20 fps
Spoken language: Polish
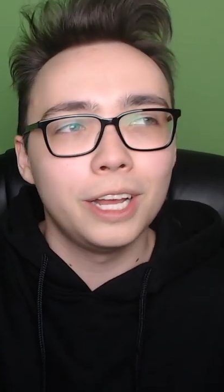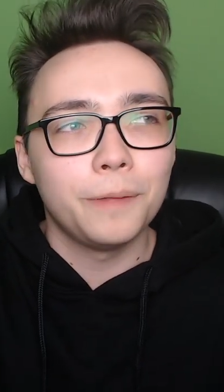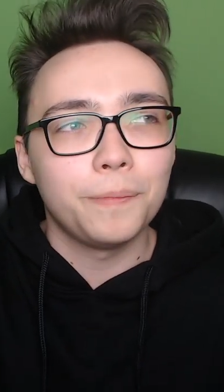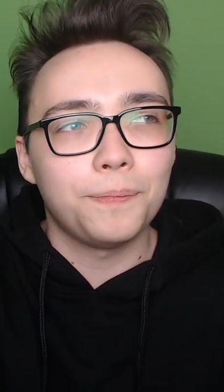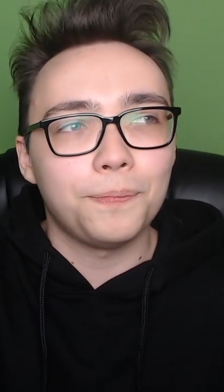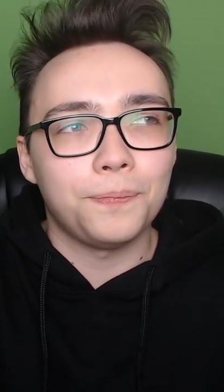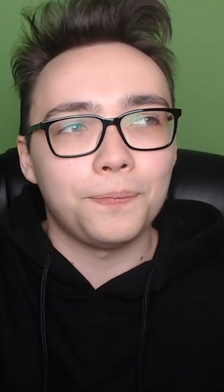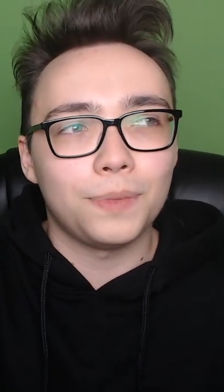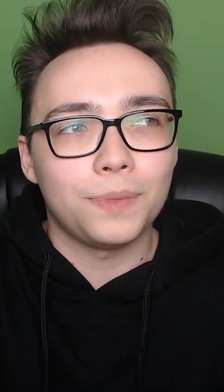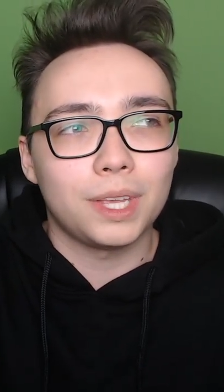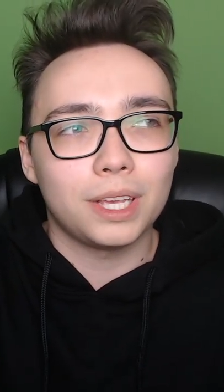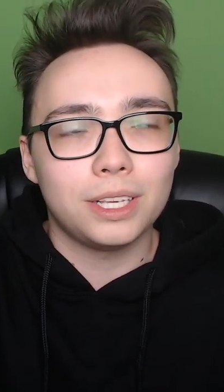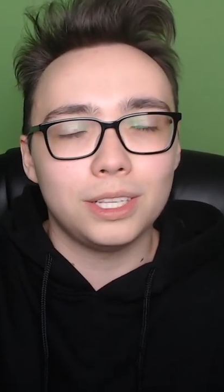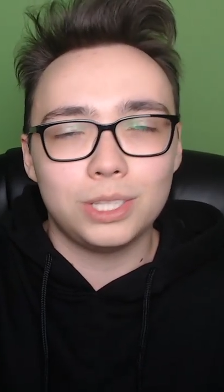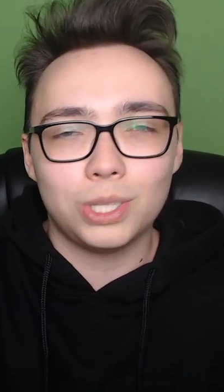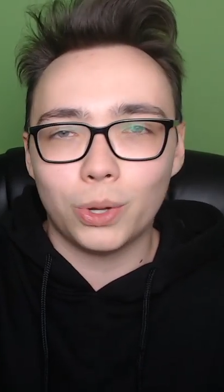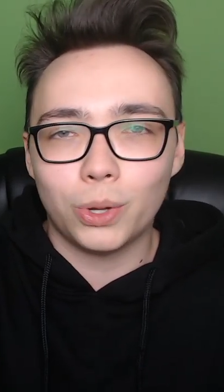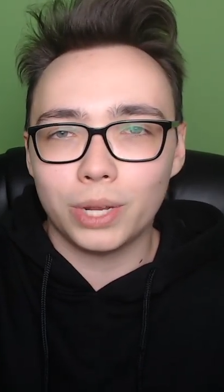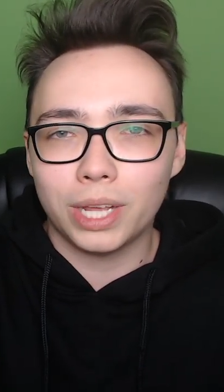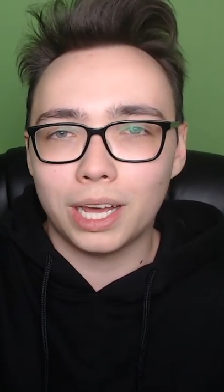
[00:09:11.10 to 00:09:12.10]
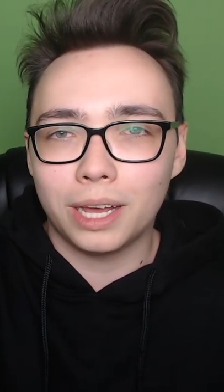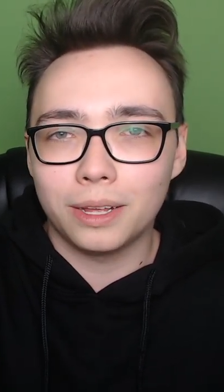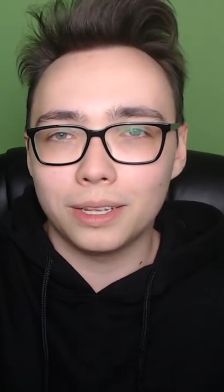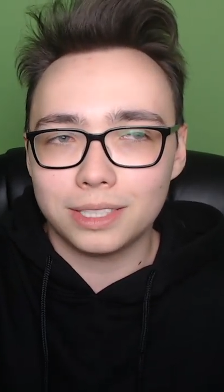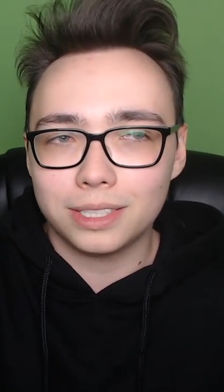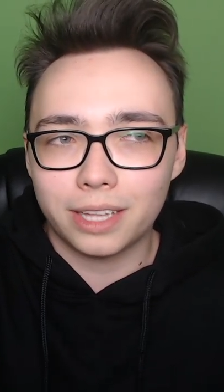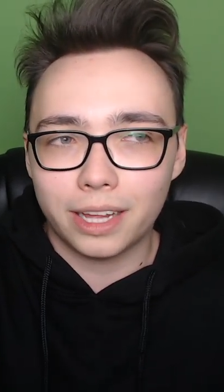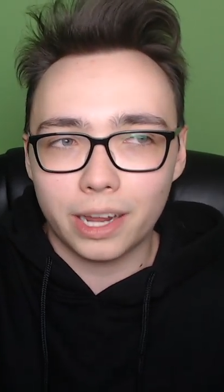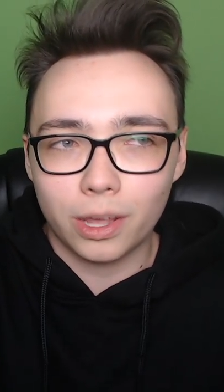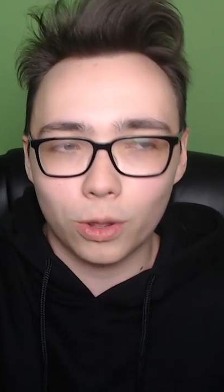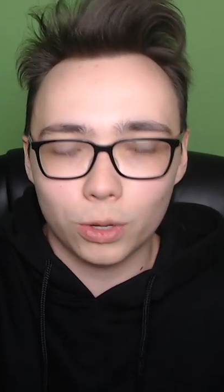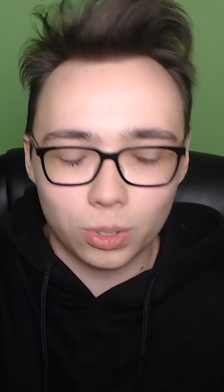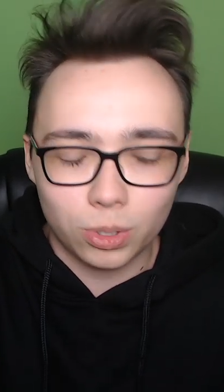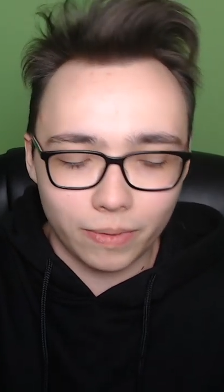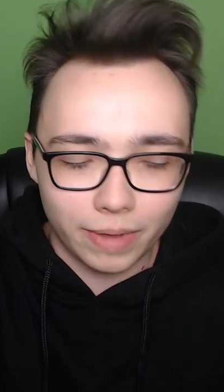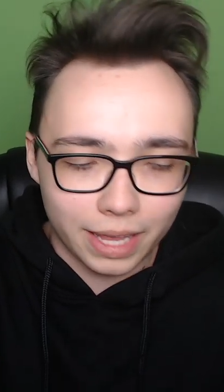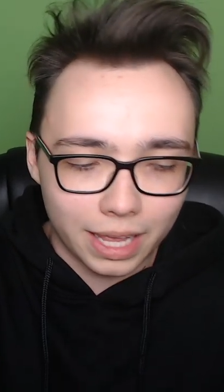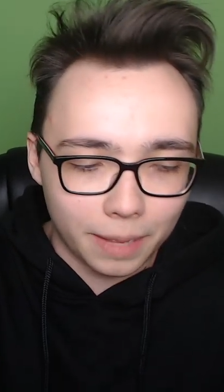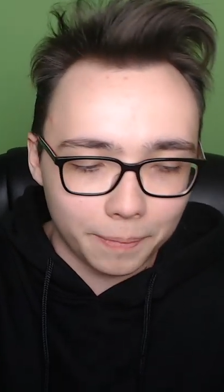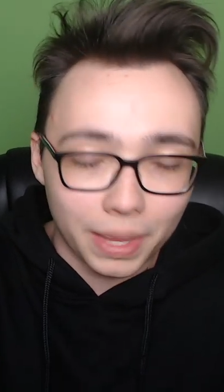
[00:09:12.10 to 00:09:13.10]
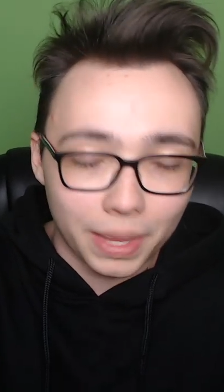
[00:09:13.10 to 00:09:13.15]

Hmm, historia starego człowieka.